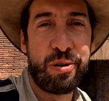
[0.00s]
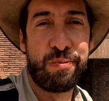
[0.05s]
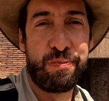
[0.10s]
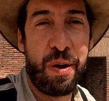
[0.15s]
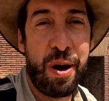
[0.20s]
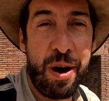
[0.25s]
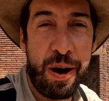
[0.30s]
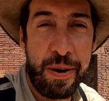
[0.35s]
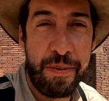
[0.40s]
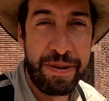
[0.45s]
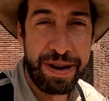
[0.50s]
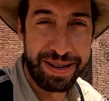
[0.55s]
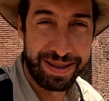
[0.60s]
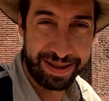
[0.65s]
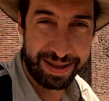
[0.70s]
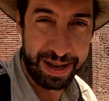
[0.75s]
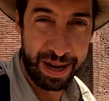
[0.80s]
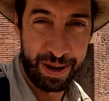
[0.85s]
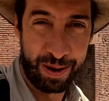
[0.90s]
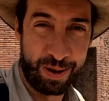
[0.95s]
os
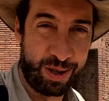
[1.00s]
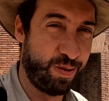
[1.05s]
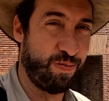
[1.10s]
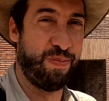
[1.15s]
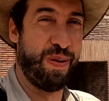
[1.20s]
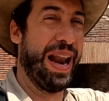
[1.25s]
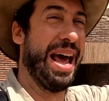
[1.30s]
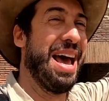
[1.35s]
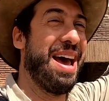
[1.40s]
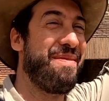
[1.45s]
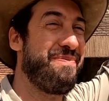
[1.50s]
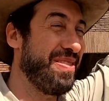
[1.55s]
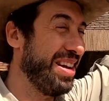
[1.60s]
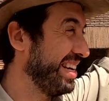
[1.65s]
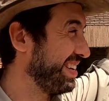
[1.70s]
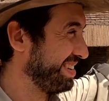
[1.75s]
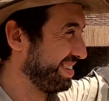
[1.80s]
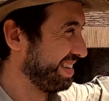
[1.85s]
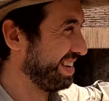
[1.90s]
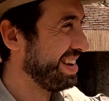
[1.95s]
pobres, os
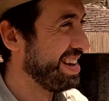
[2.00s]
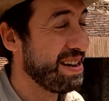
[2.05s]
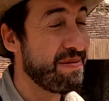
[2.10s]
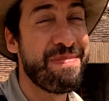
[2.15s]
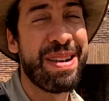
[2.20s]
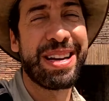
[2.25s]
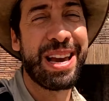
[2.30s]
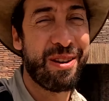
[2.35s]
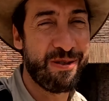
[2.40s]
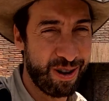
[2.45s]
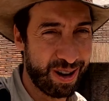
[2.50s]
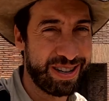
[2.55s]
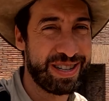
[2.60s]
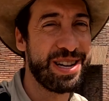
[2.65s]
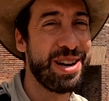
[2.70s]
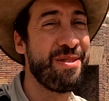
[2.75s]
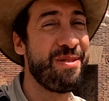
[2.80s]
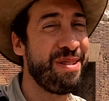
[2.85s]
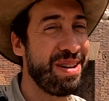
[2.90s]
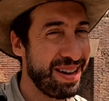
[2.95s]
plebes, mas
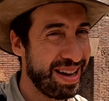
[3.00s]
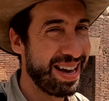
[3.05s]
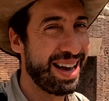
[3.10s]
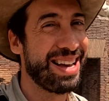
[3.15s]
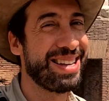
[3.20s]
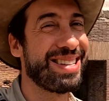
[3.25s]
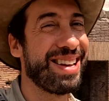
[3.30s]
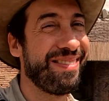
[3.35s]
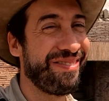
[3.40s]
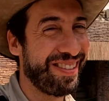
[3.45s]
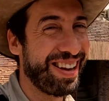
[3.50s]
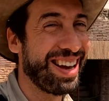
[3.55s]
que curtiam essa